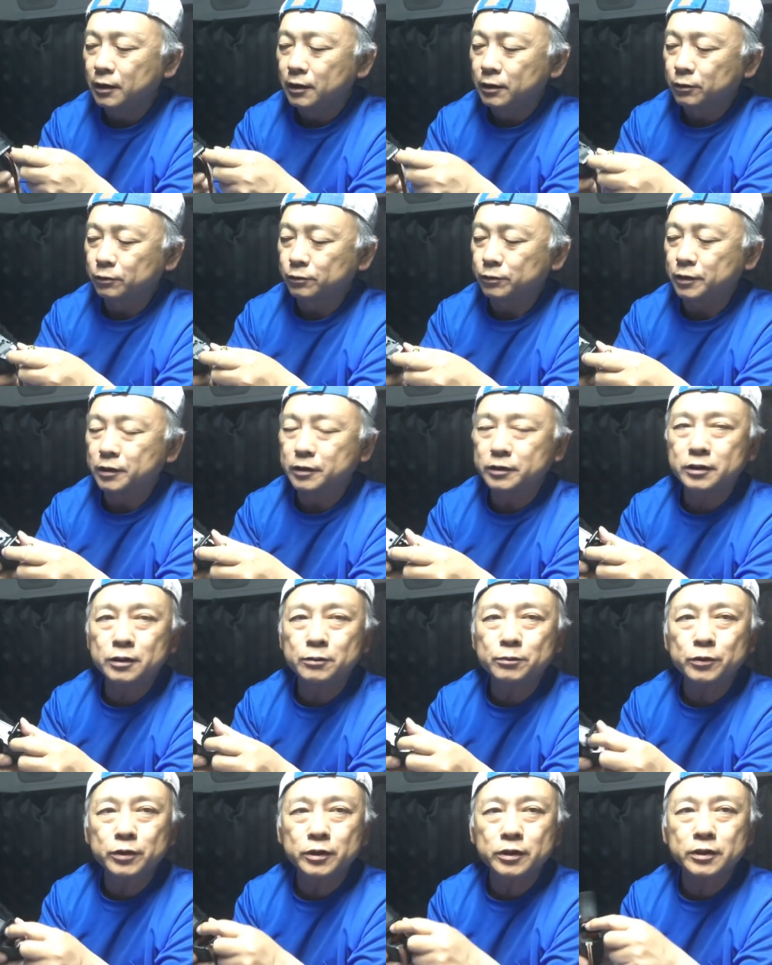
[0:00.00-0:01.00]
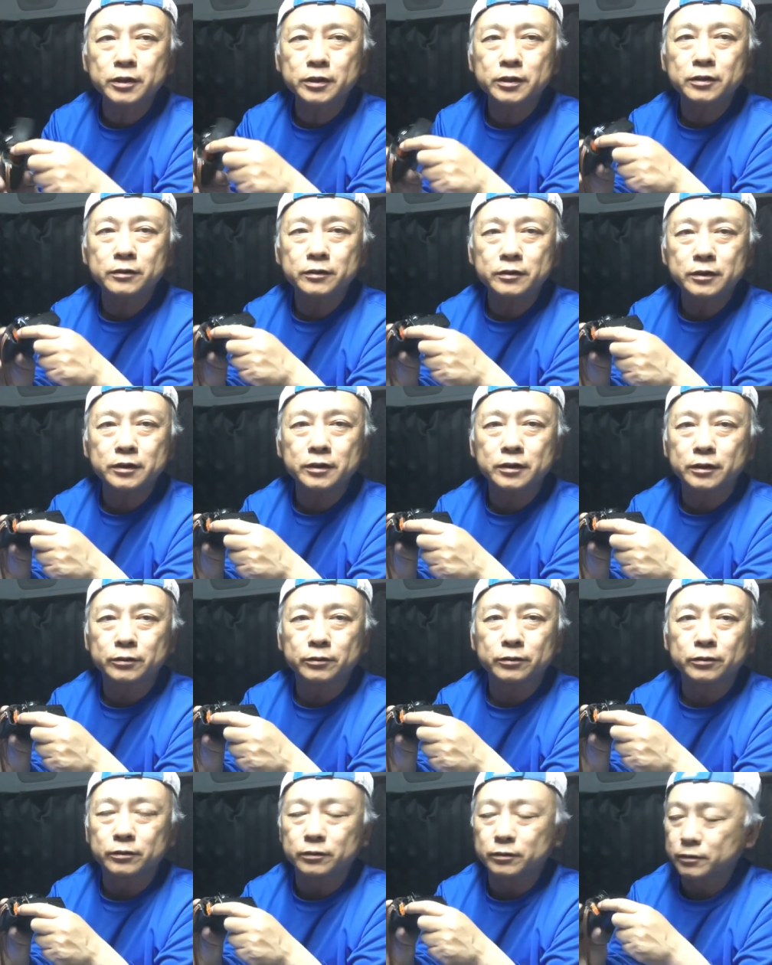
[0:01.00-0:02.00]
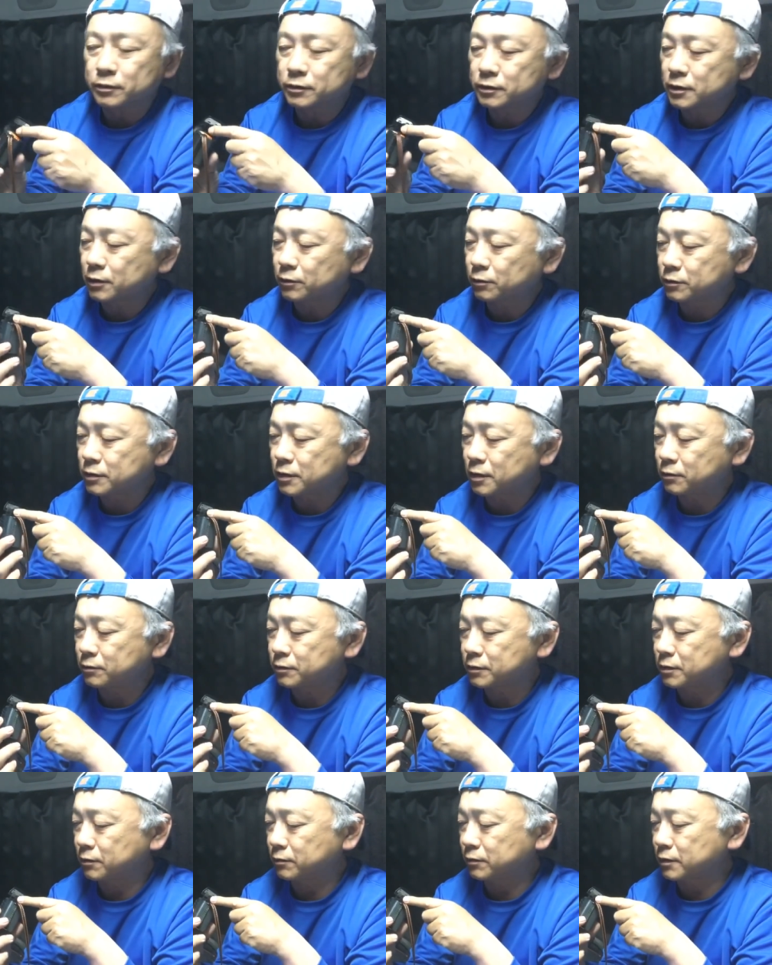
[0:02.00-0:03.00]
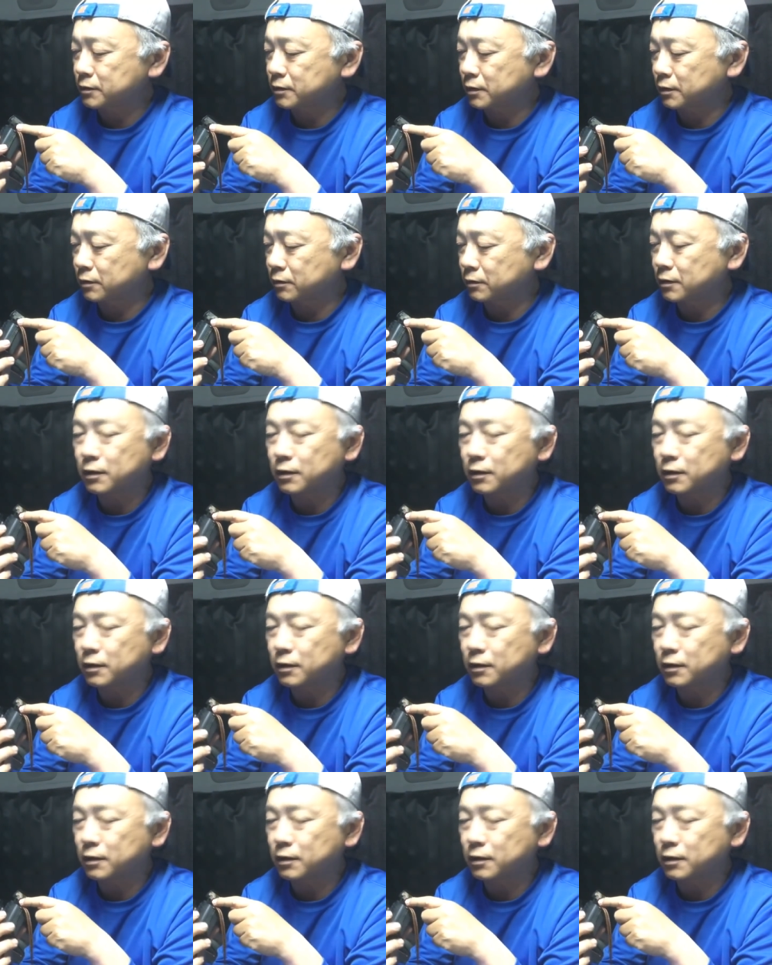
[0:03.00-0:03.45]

この液漏れだけはね、あの、ちゃんとチェックしてくださいね。